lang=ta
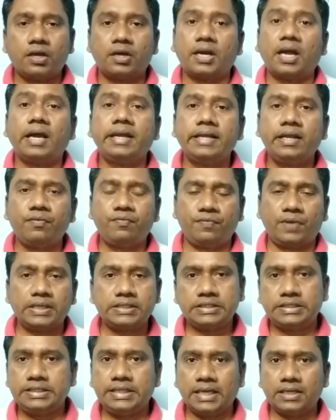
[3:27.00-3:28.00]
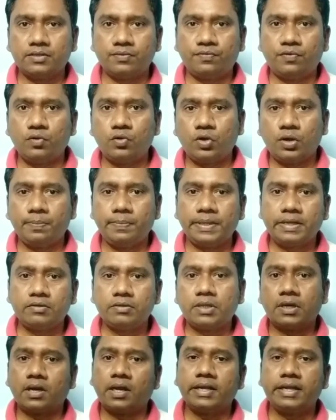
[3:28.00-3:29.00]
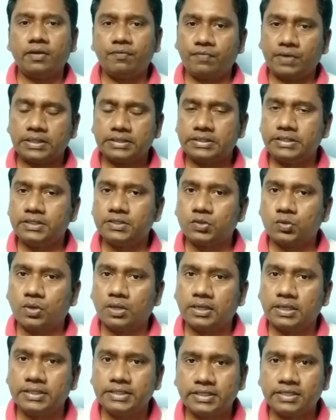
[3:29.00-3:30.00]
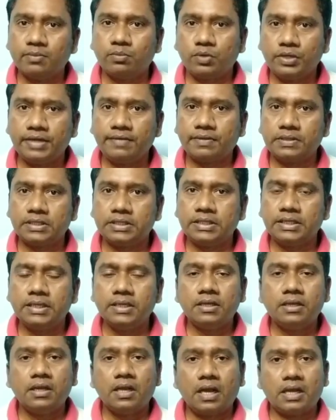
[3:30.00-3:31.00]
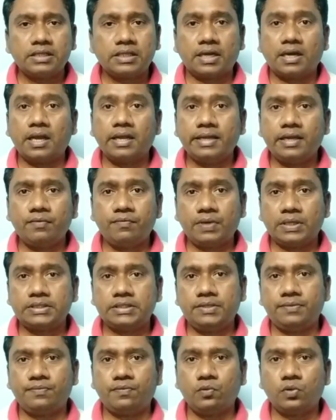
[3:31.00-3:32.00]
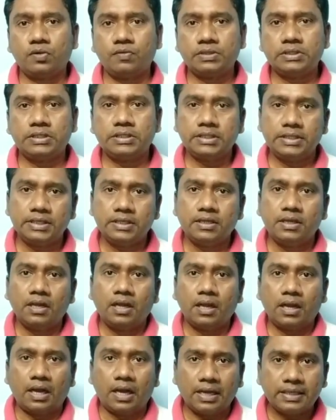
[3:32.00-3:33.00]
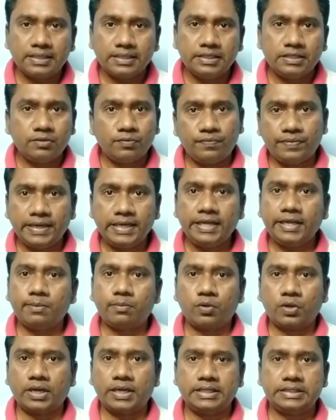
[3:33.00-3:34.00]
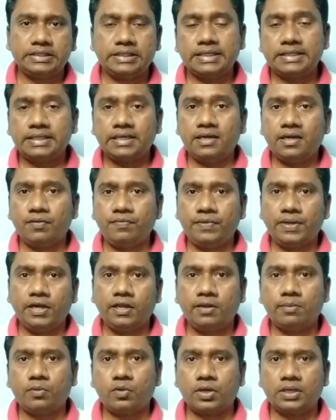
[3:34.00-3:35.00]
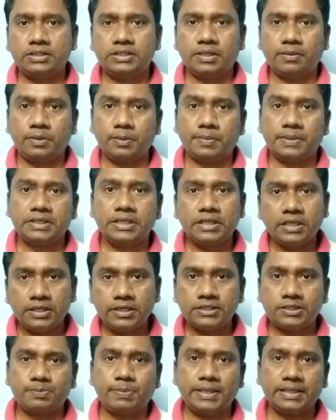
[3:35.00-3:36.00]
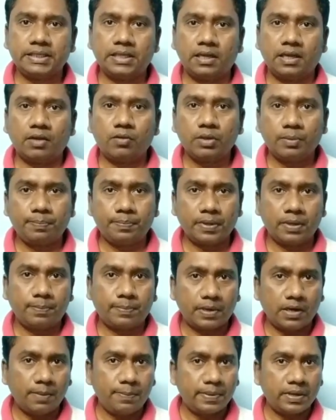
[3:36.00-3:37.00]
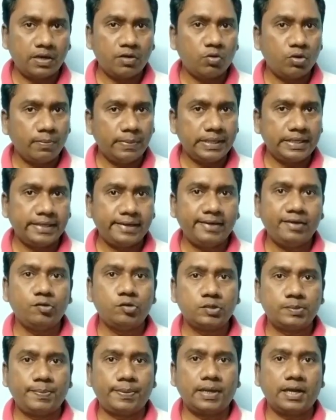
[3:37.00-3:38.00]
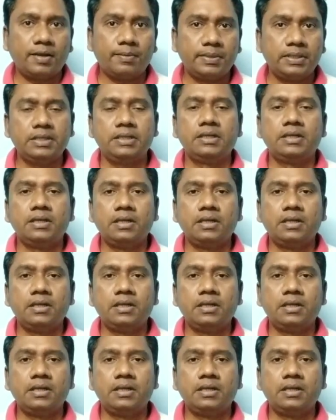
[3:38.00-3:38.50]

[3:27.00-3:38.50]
ராயல் ஃப்ளக்ஸி அந்த ஃபோனோட பேர் வந்து ராயல் ஃப்ளக்ஸின்னு சொன்னாங்க இதுக்கு முன்னாடி வந்தது அந்த ராயல் ஃப்ளக்ஸி ஃபோன் வந்து அது இது ஃபெயிலியர் மோட் ஆயிடுச்சு எதனால் ஃபெயிலியர் மோட் ஆச்சு அப்படின்னு பார்த்தீங்கன்னா இந்த டிஸ்பிளே தான் அவங்க ப்ராப்பரான ஒரு மெட்டீரியல் யூஸ் பண்ணாமல்